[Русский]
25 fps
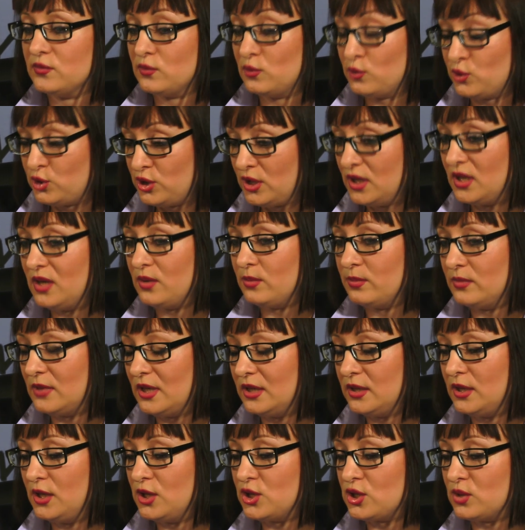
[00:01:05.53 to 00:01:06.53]
включением
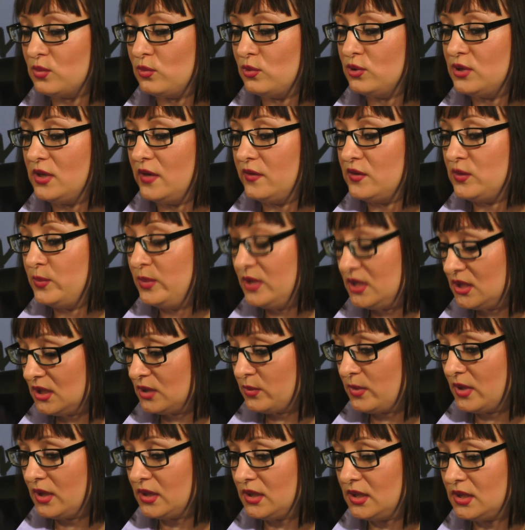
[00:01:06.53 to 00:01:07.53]
дальнейшим людей в
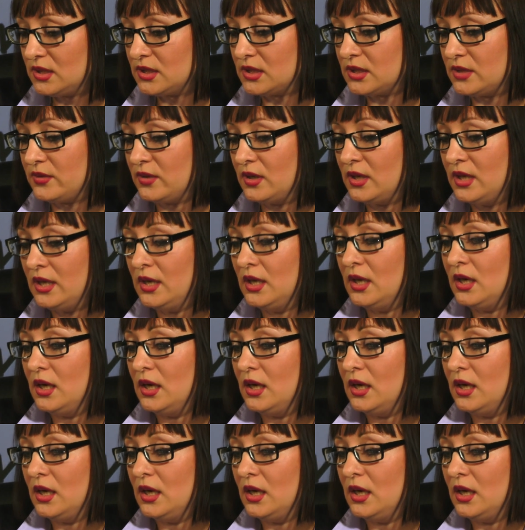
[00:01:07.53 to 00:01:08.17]
список Магнитского,